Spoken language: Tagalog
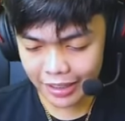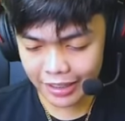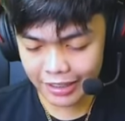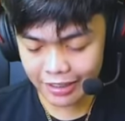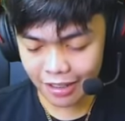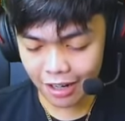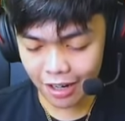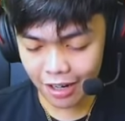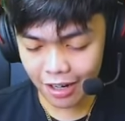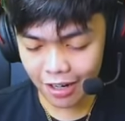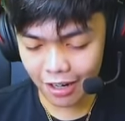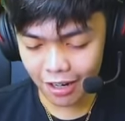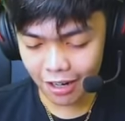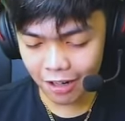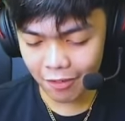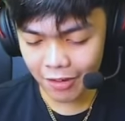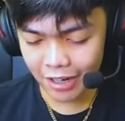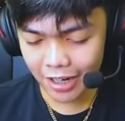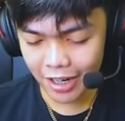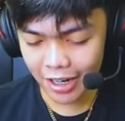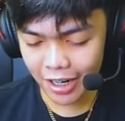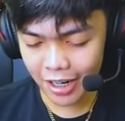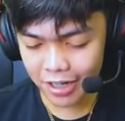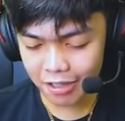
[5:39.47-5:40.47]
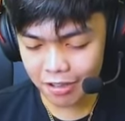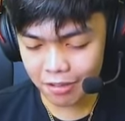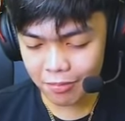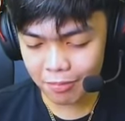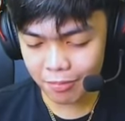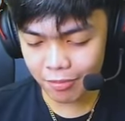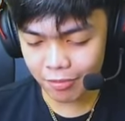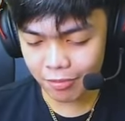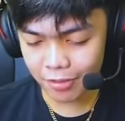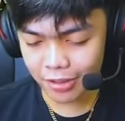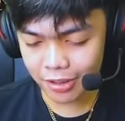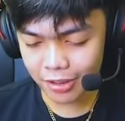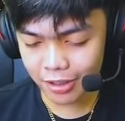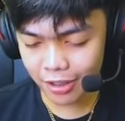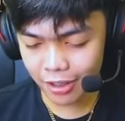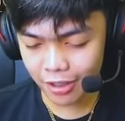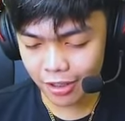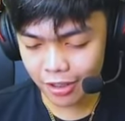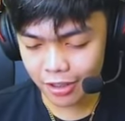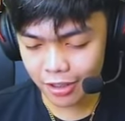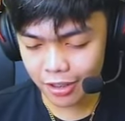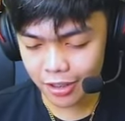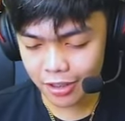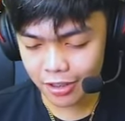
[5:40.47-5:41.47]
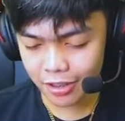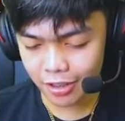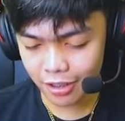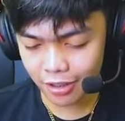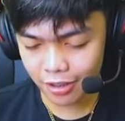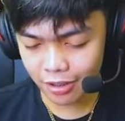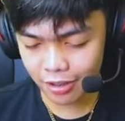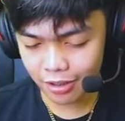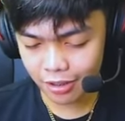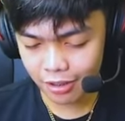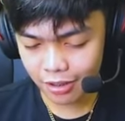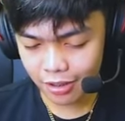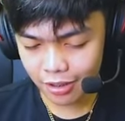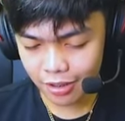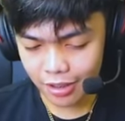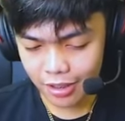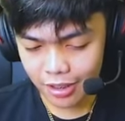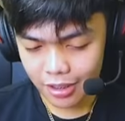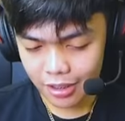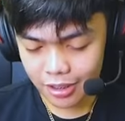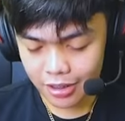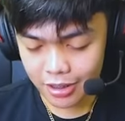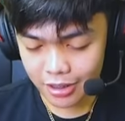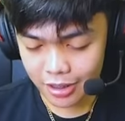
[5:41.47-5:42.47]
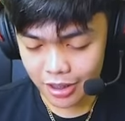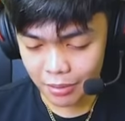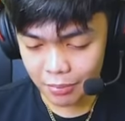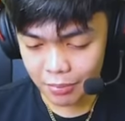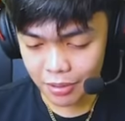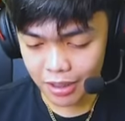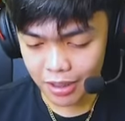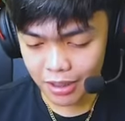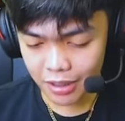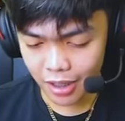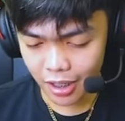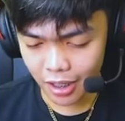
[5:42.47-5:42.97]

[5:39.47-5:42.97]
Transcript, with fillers: dalaw, where hayop bigo gigo. Saan kami